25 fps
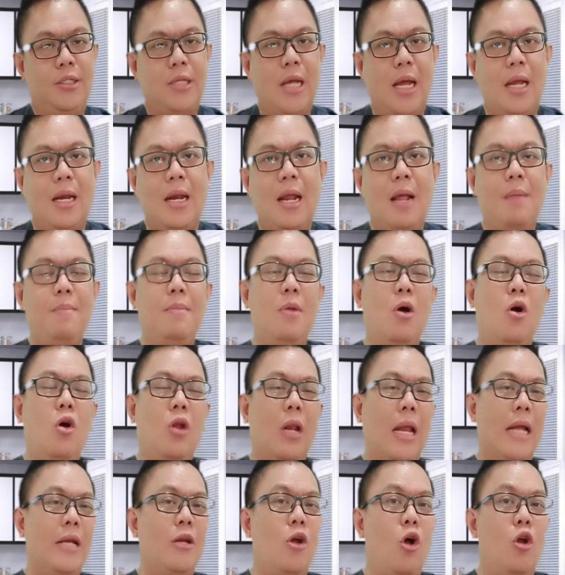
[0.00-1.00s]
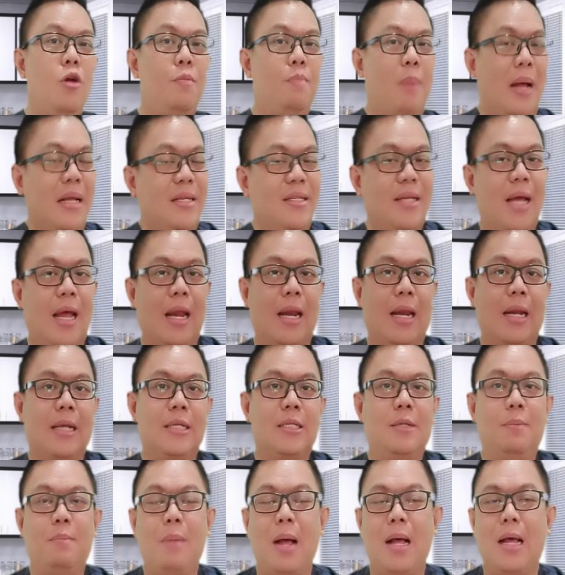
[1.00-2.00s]
Cara mengolah daun pacar
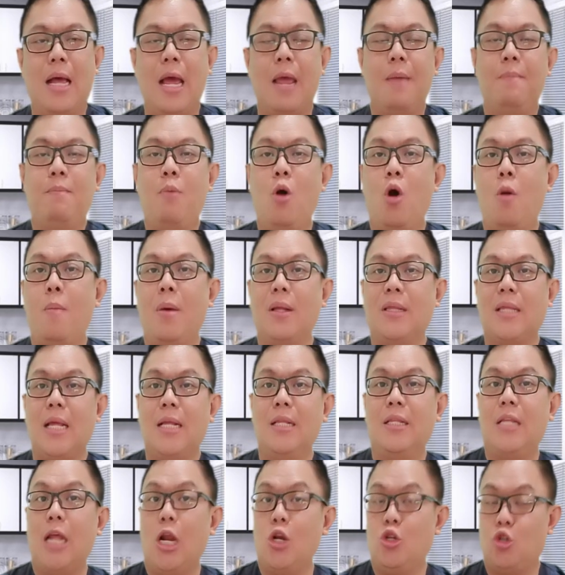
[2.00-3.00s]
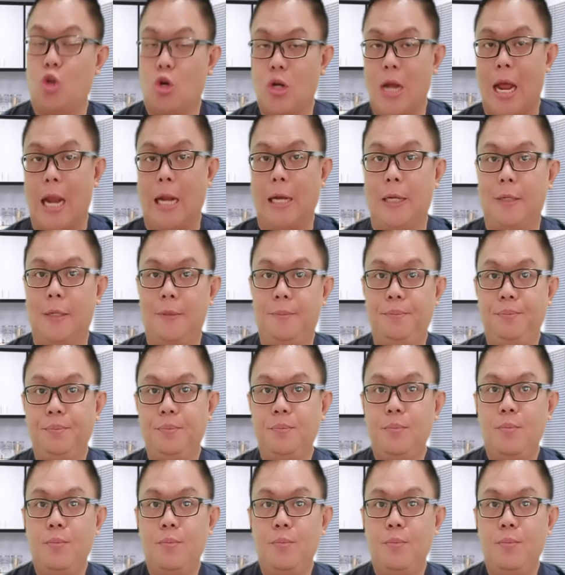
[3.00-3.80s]
sebagai pengobatan tradisional.